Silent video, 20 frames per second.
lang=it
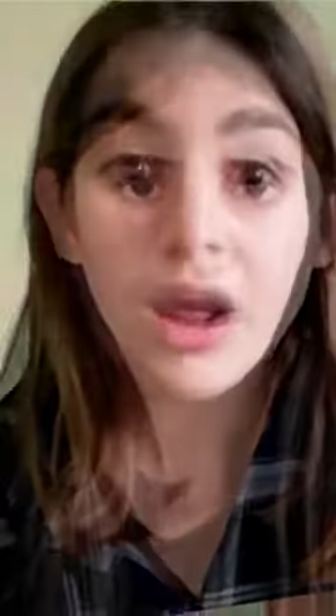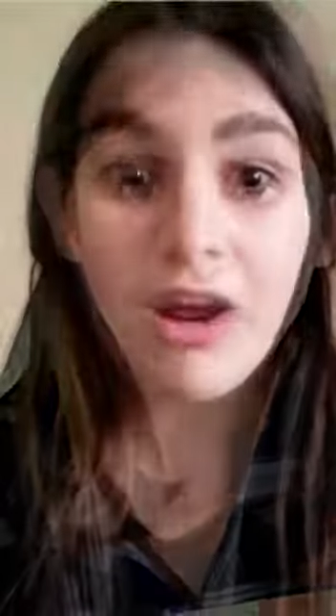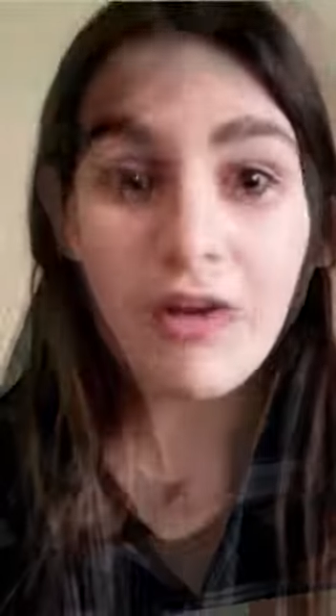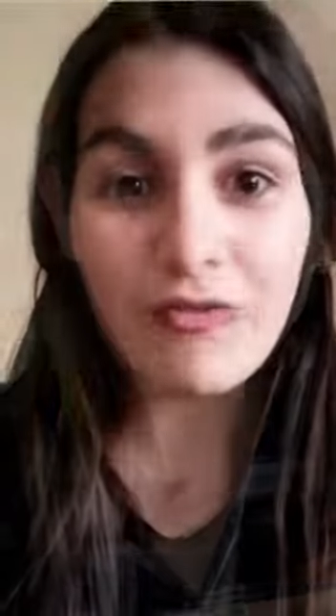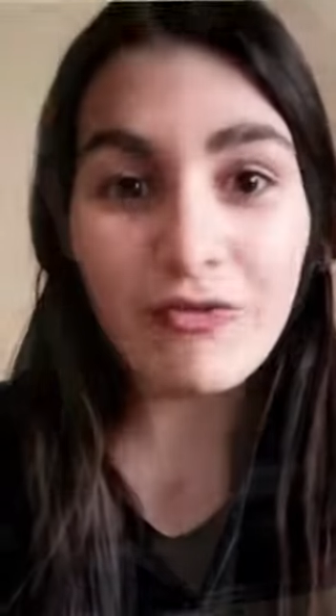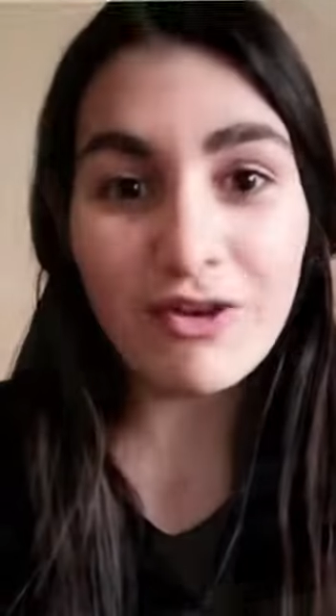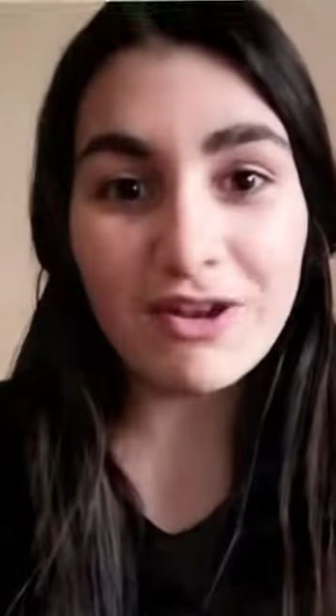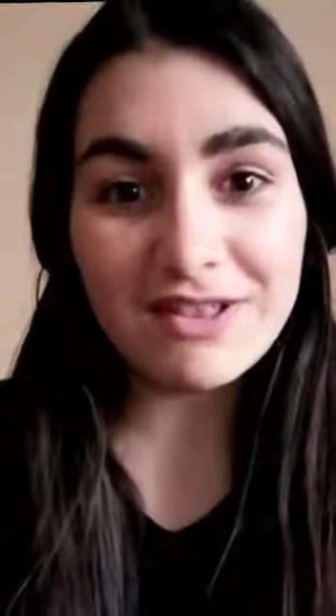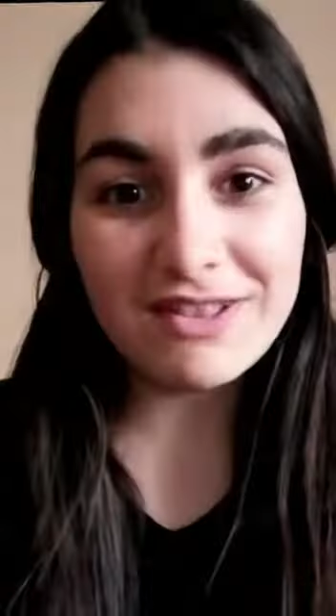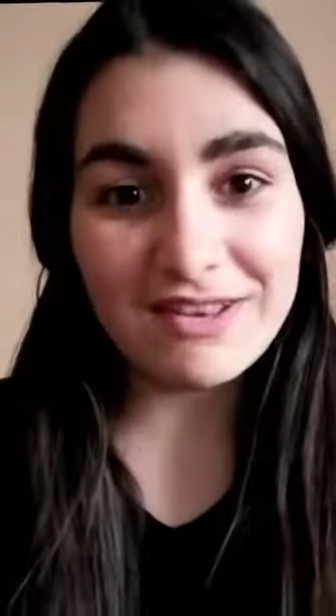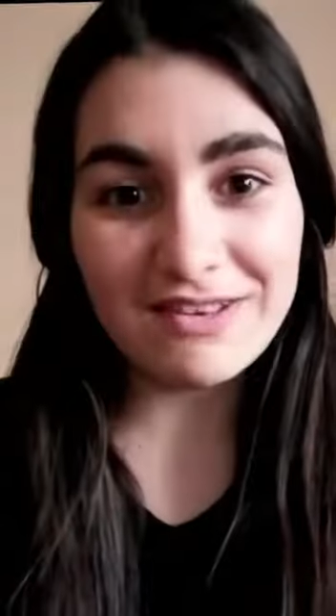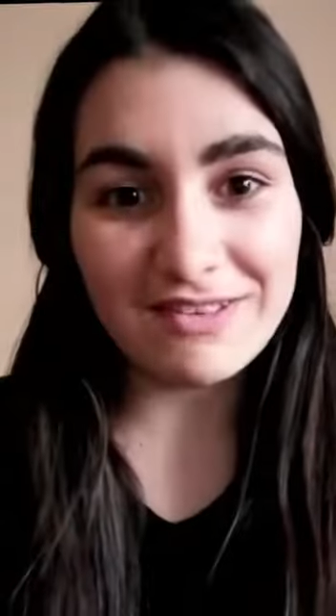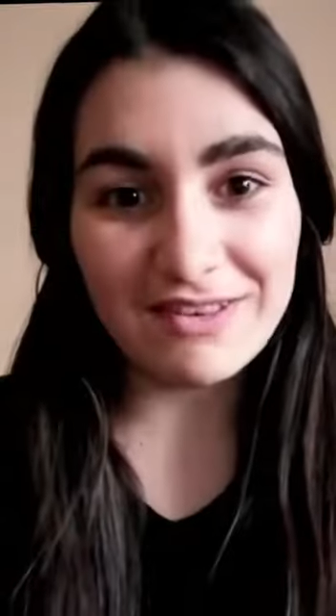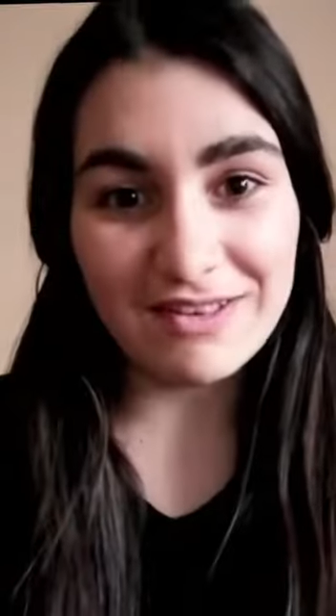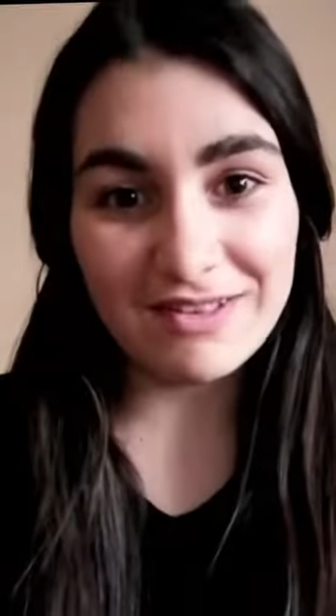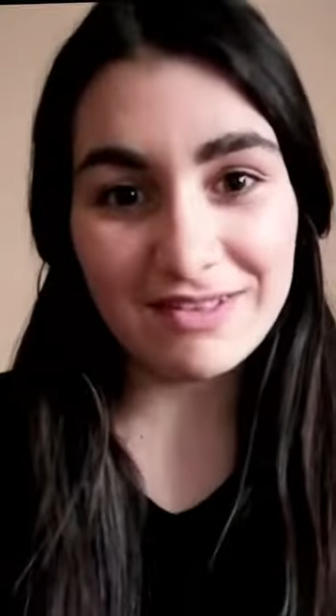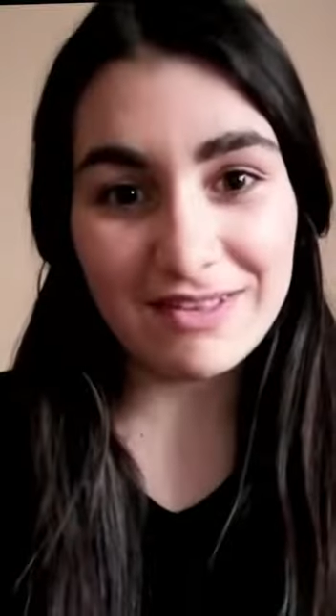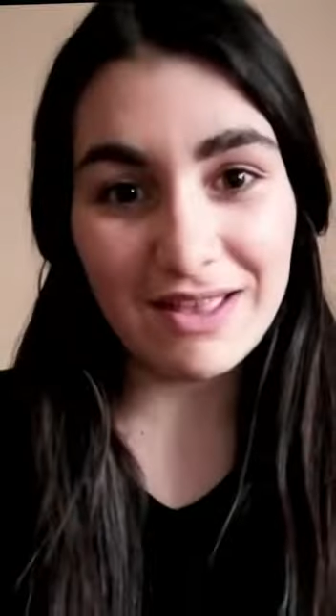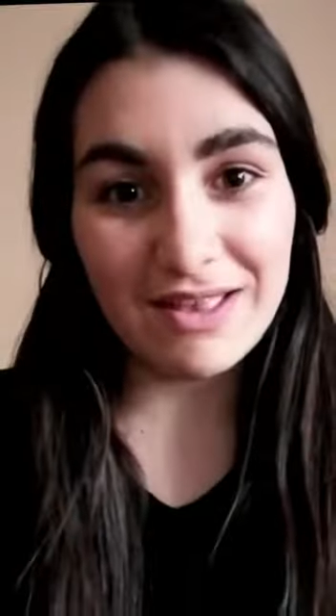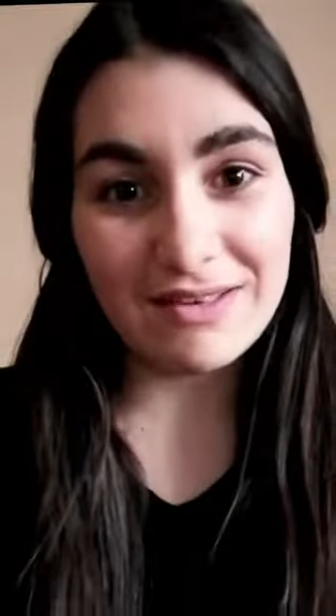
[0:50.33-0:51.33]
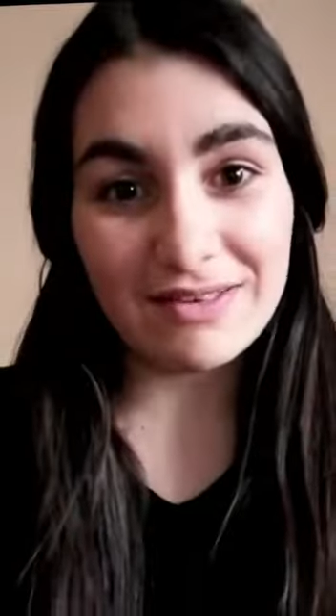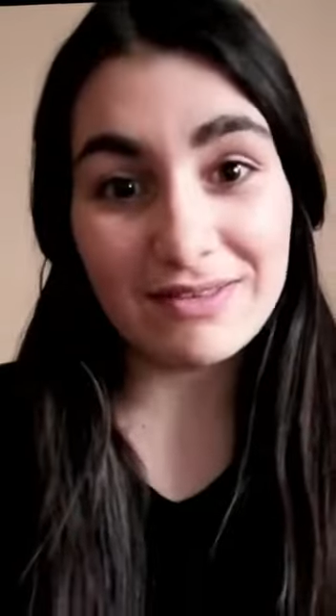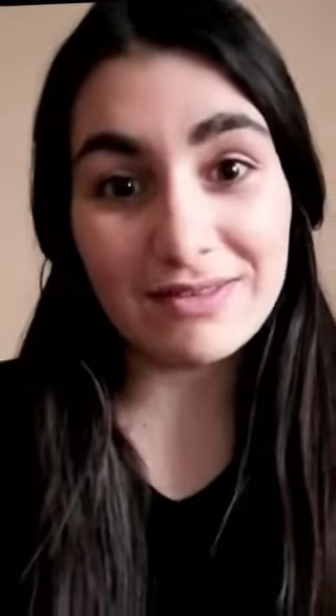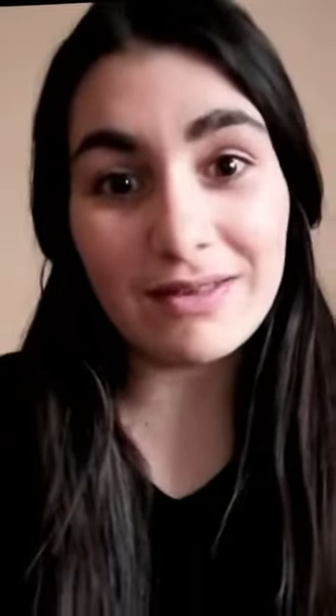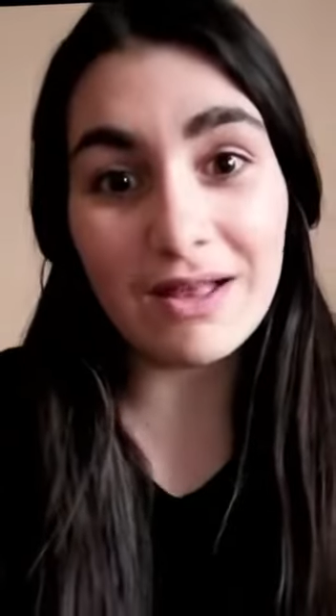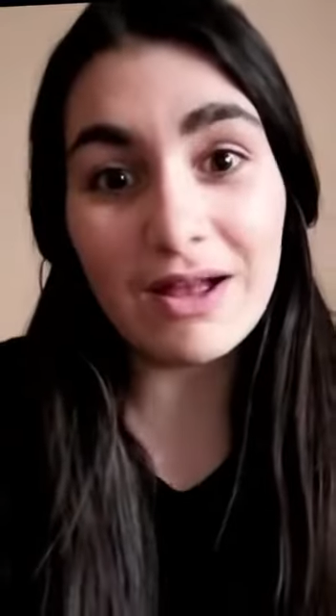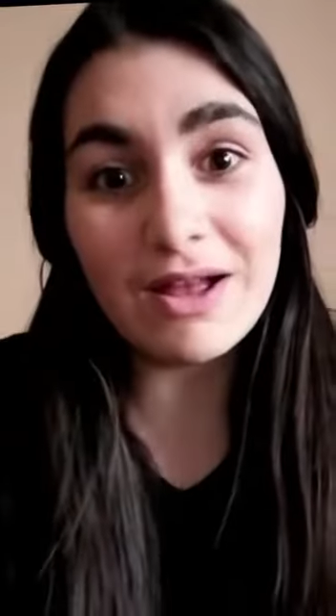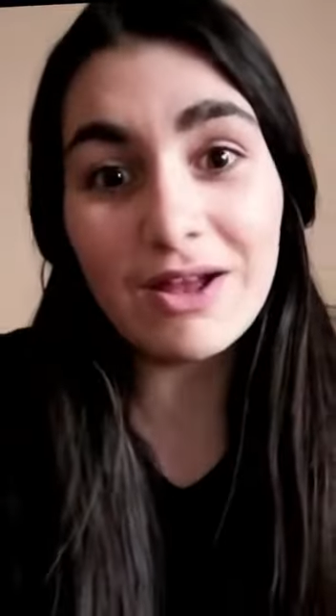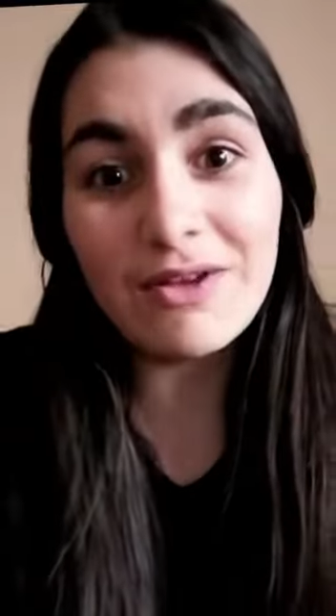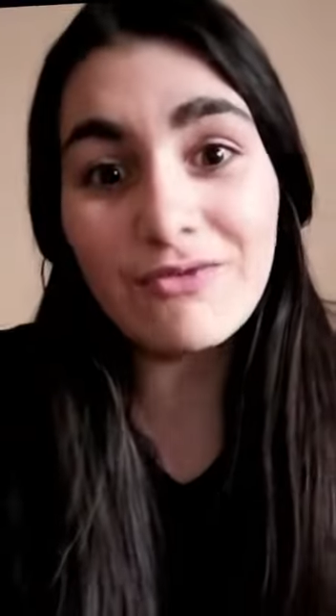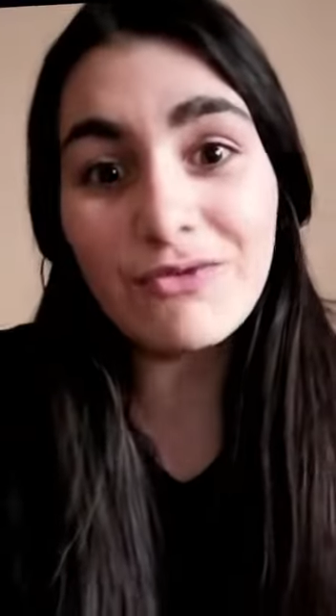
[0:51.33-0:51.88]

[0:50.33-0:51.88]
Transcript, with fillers: A volte sei in testa,